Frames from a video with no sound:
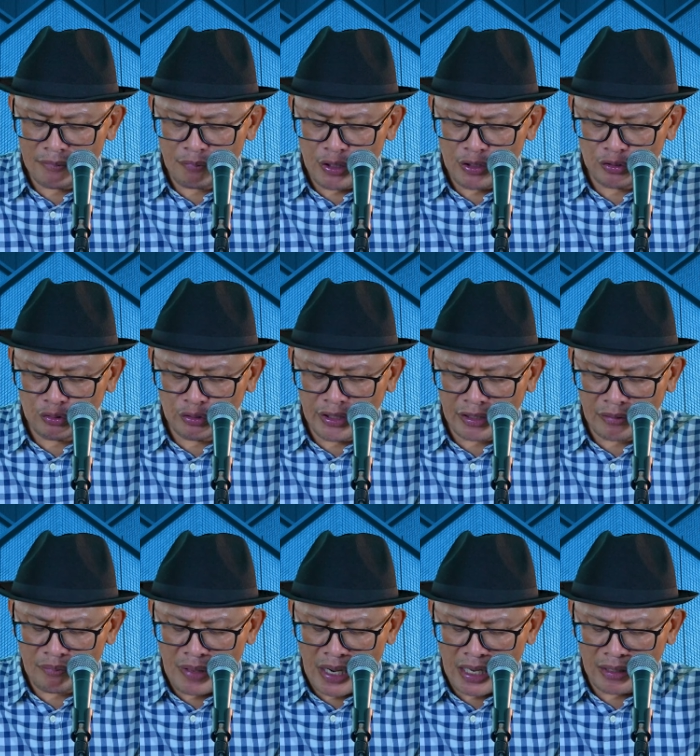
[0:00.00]
di pintu
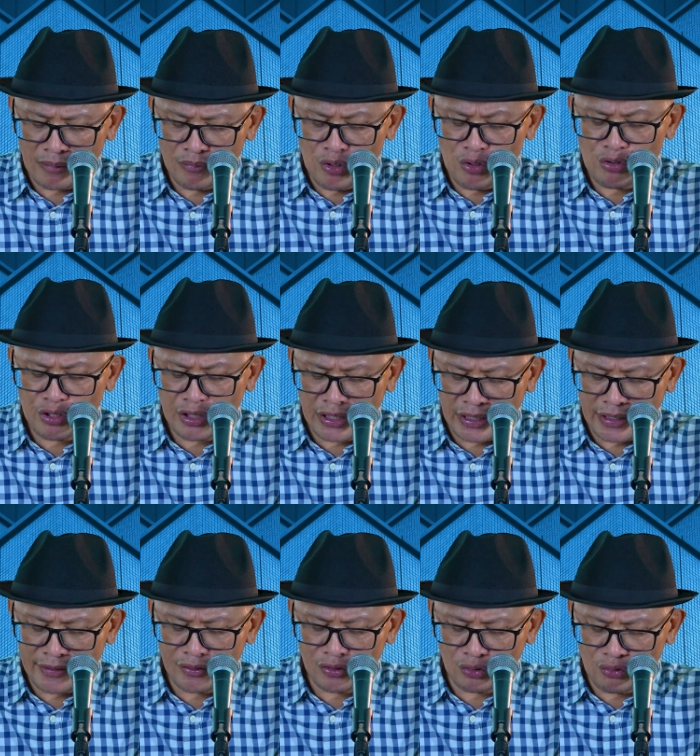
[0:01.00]
gerbang.
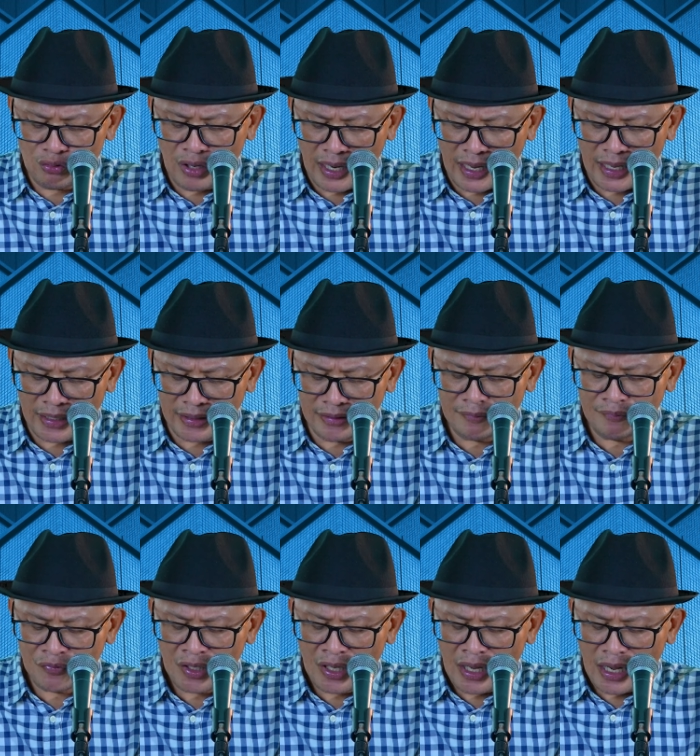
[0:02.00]
Mungkin Tuhan
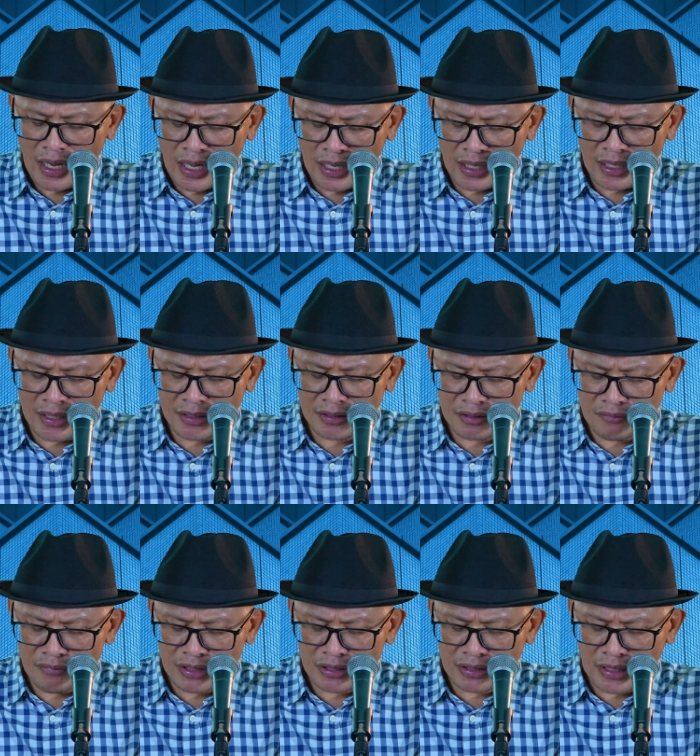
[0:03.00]
Allah
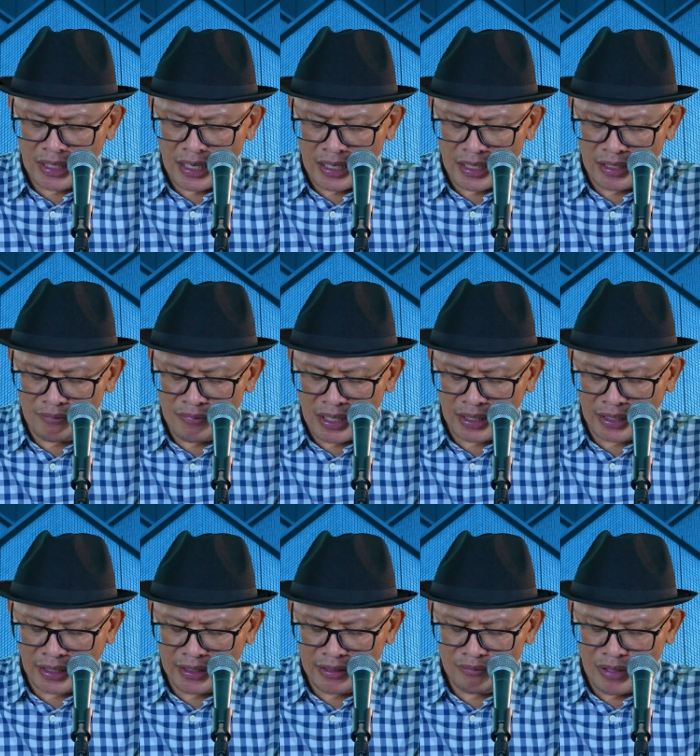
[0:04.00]
semesta alam
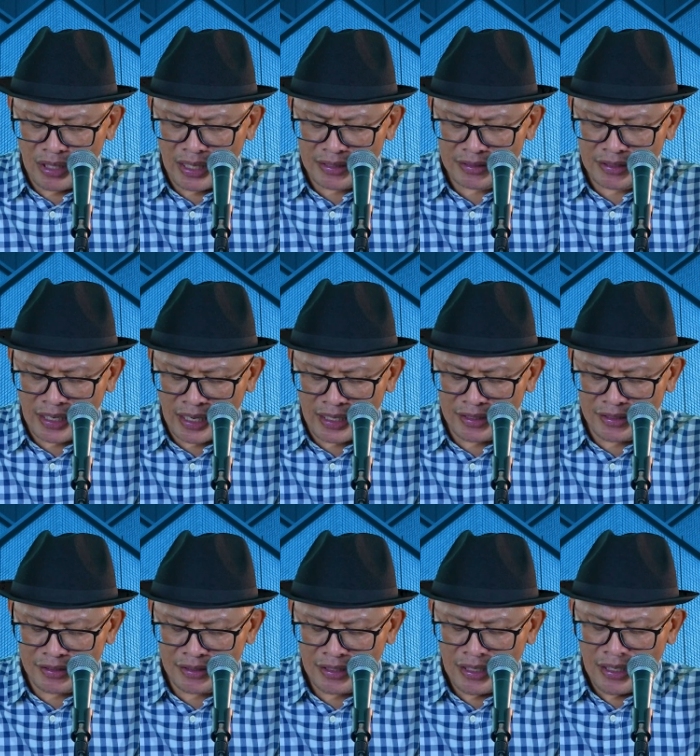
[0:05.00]
akan
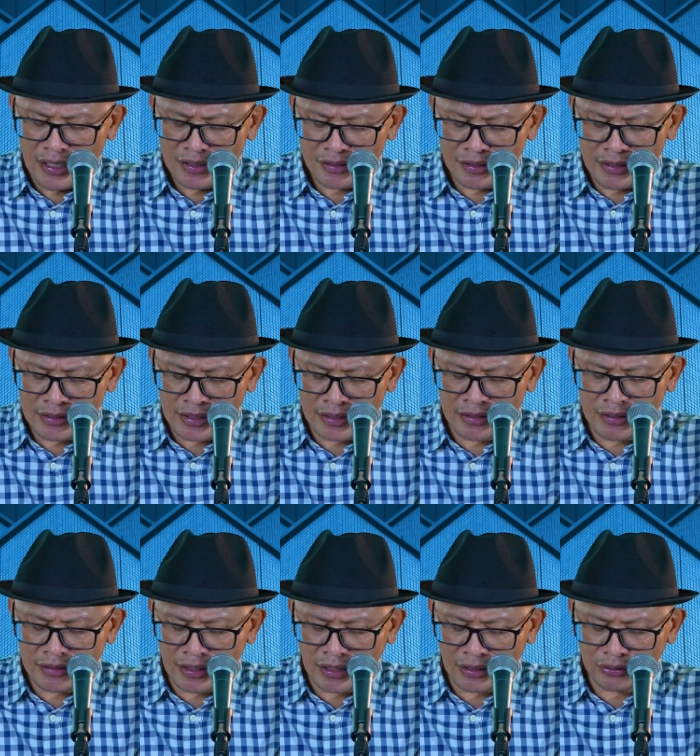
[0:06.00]
mengasihani
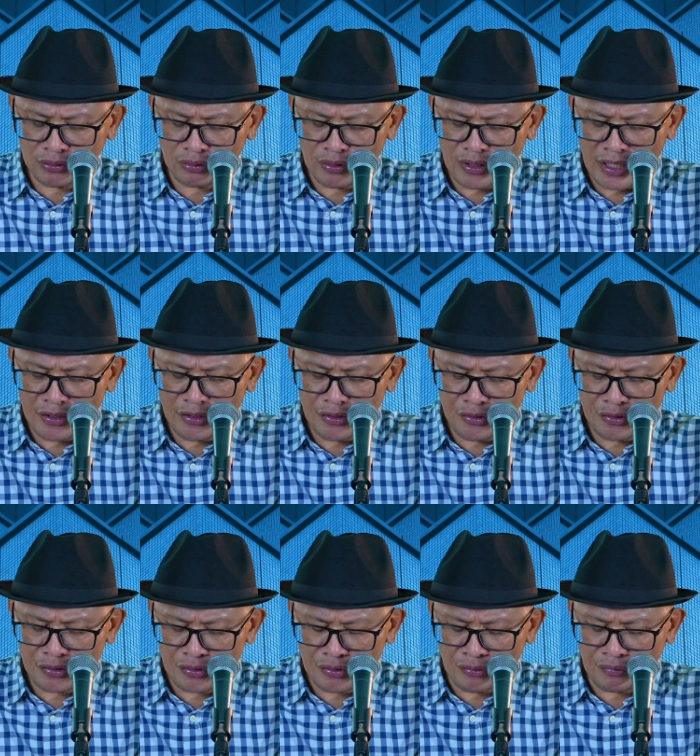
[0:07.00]
sisa-sisa keturunan
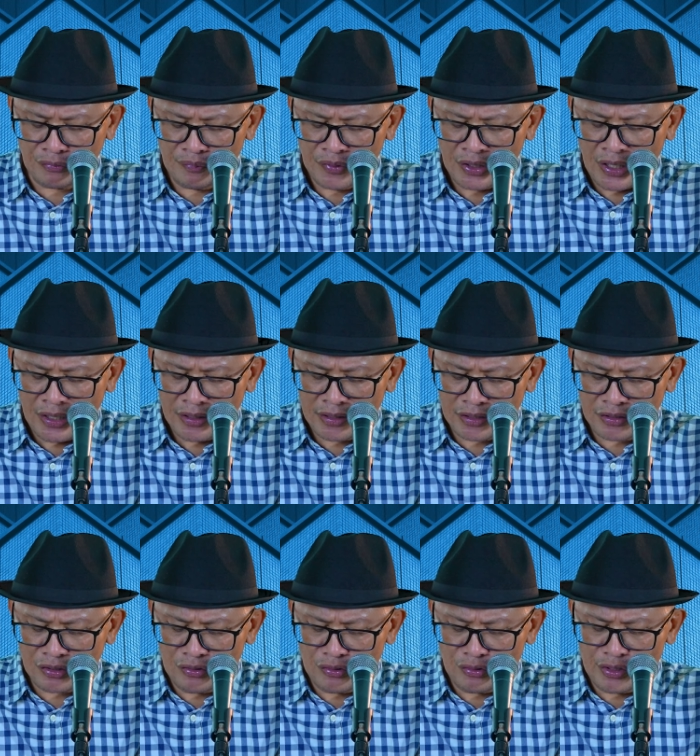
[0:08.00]
Yusuf.
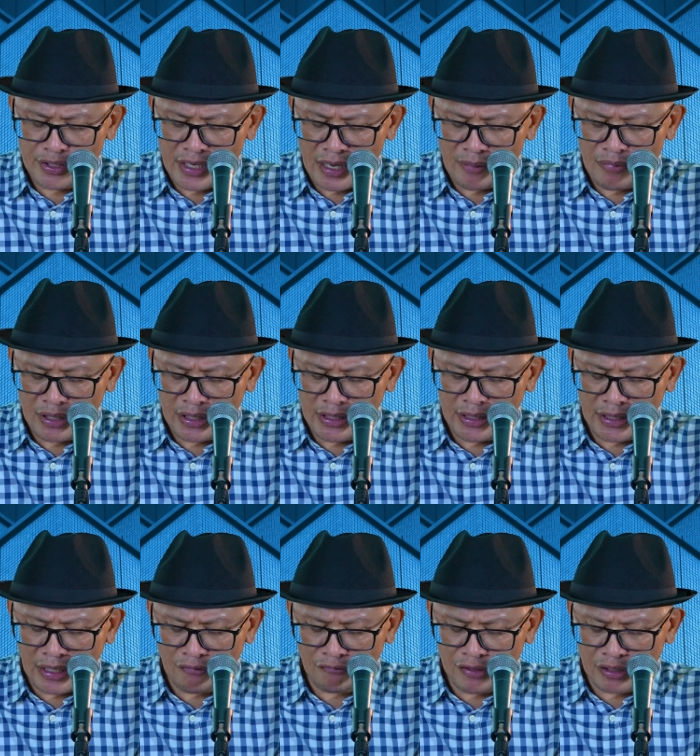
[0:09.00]
Sesungguhnya
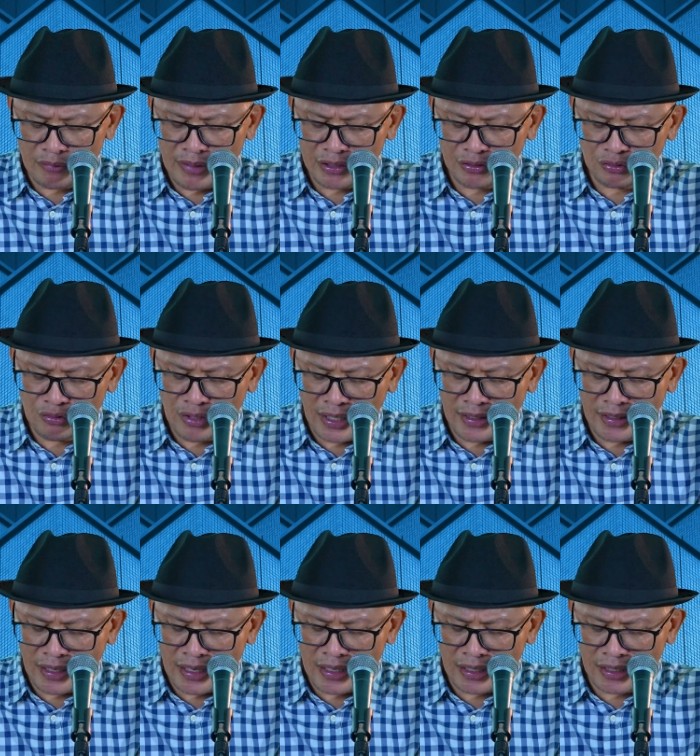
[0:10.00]
beginilah firman
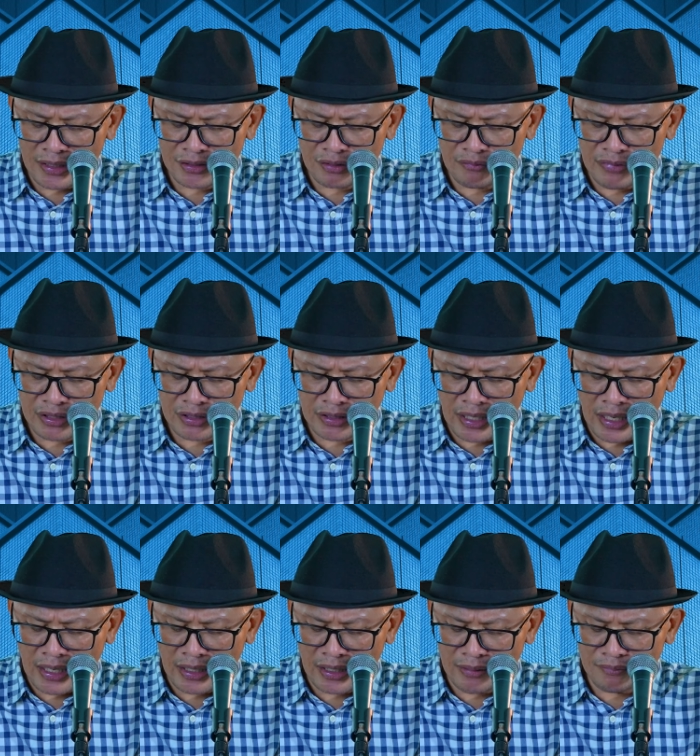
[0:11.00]
Tuhan Allah semesta
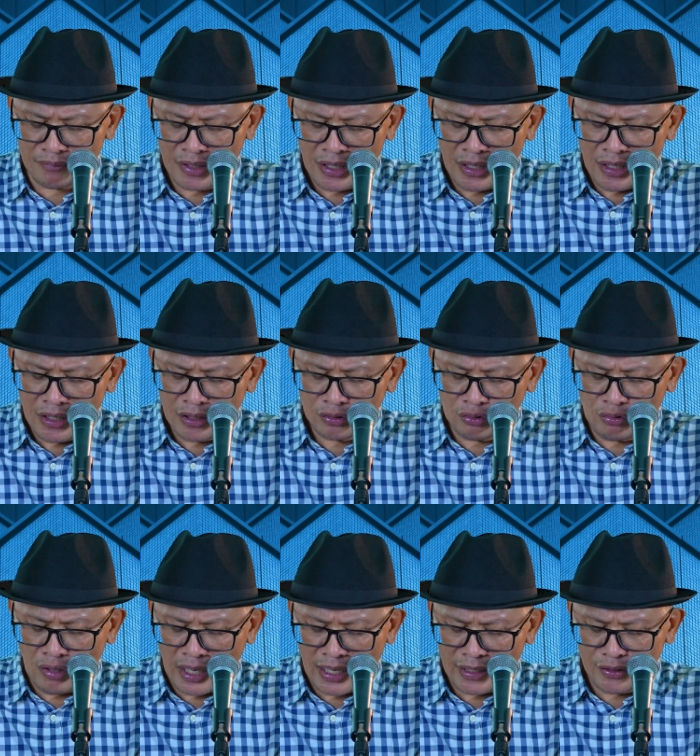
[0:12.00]
alam
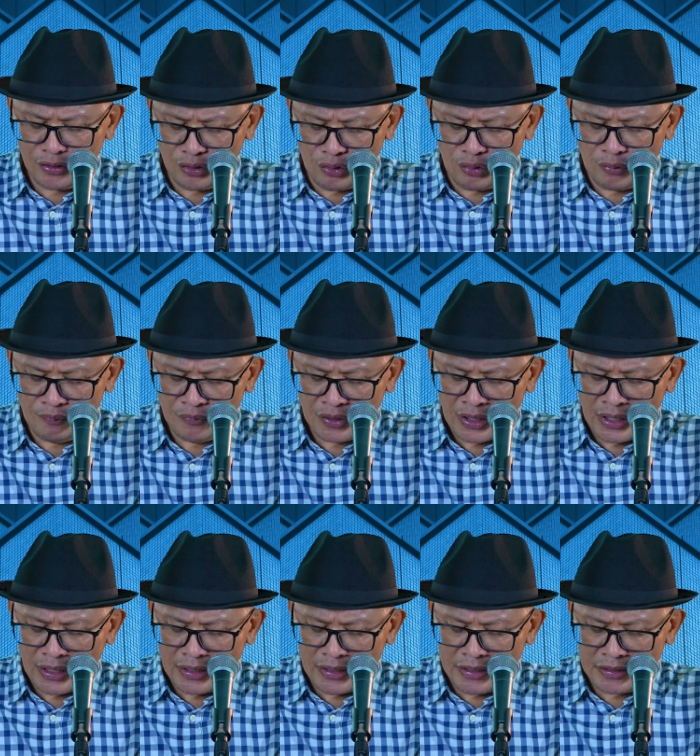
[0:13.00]
Tuhanku
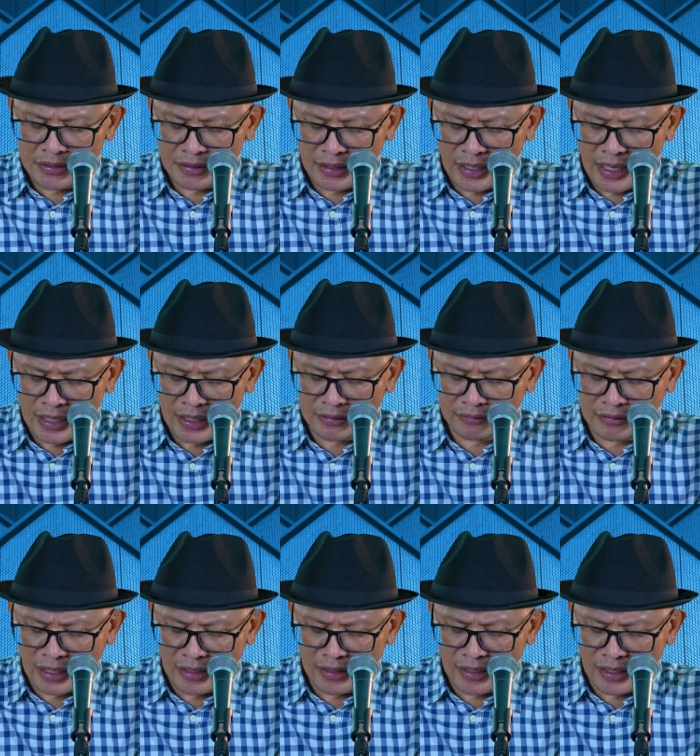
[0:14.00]
di segala
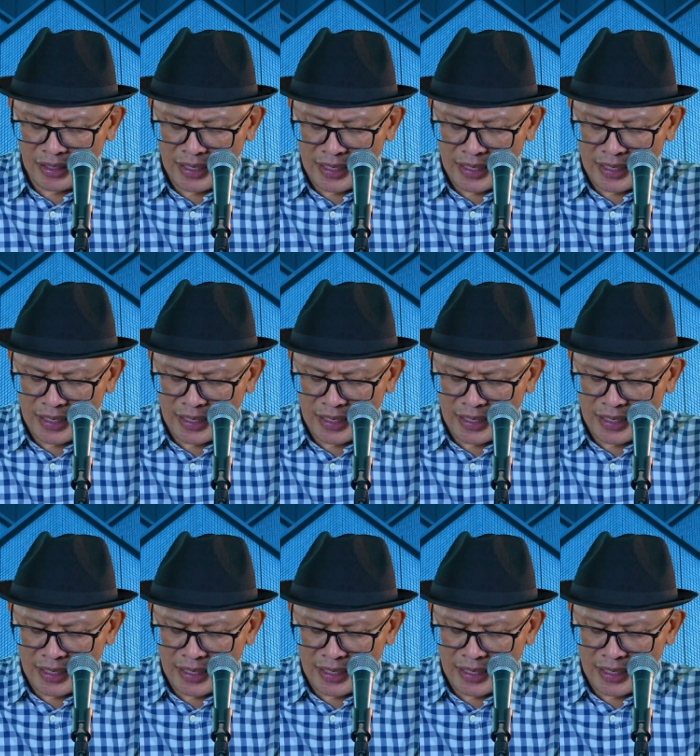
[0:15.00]
tanah